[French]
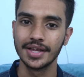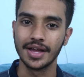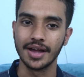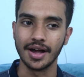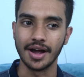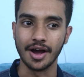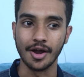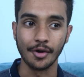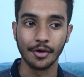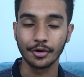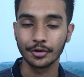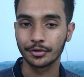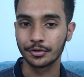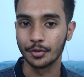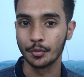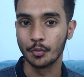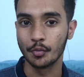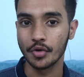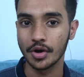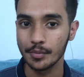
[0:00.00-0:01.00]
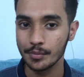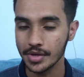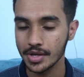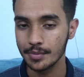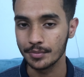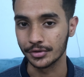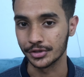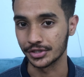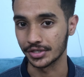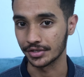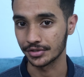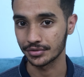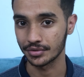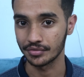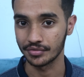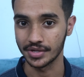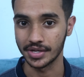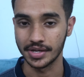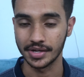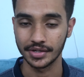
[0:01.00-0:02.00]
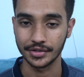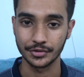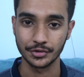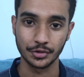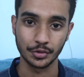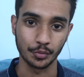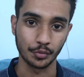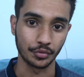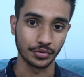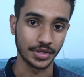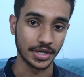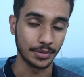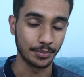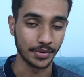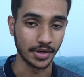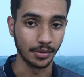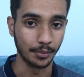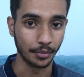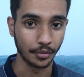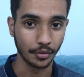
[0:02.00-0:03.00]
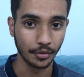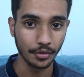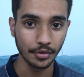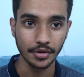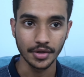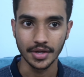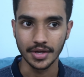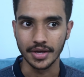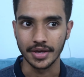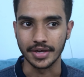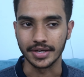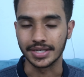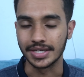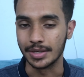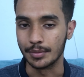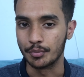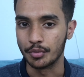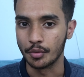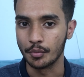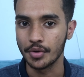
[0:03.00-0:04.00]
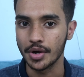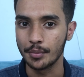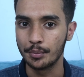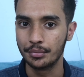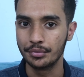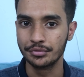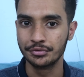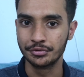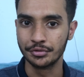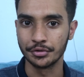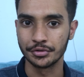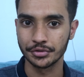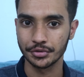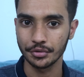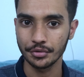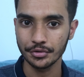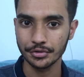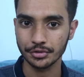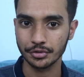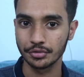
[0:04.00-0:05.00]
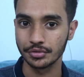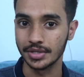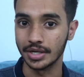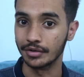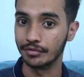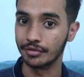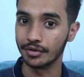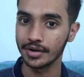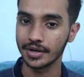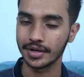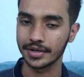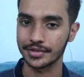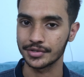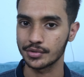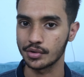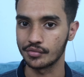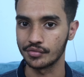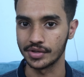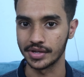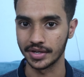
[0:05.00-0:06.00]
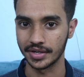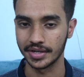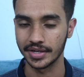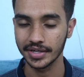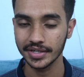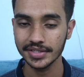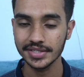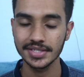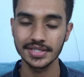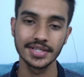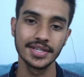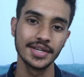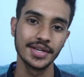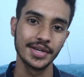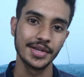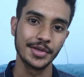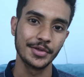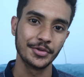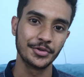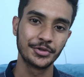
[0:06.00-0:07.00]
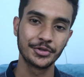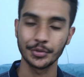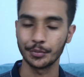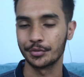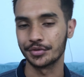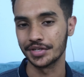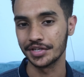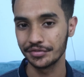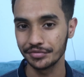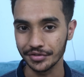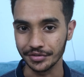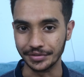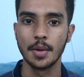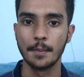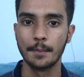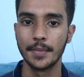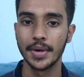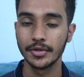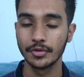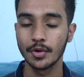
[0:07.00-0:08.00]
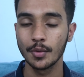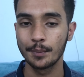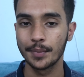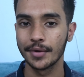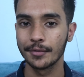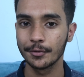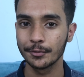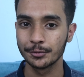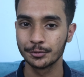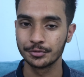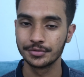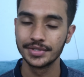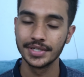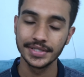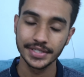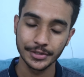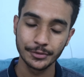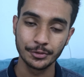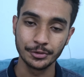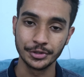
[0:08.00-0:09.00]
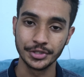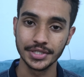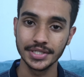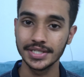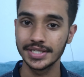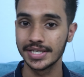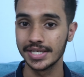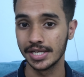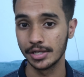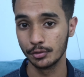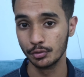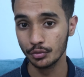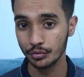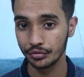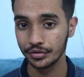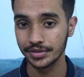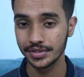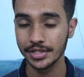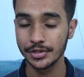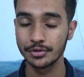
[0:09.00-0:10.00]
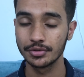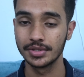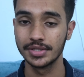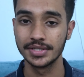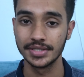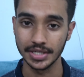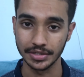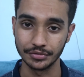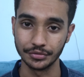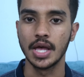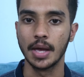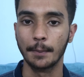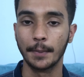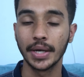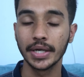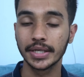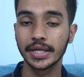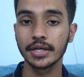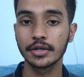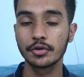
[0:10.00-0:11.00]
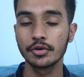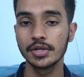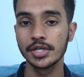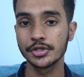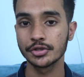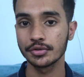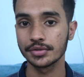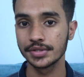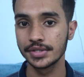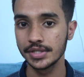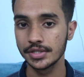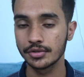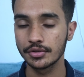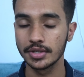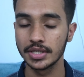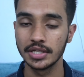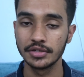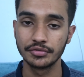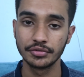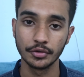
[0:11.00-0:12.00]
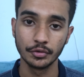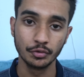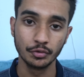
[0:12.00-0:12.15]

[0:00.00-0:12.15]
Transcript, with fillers: alors que moi-même j'ai un 120 Hz sur mon iPad Pro, qui est pour moi plus de sens que d'avoir un 120 Hz sur mon iPhone. Maintenant parlons du dernier sujet qui est les nouveautés sur les iPhones. Malgré que les gens disent que l'iPhone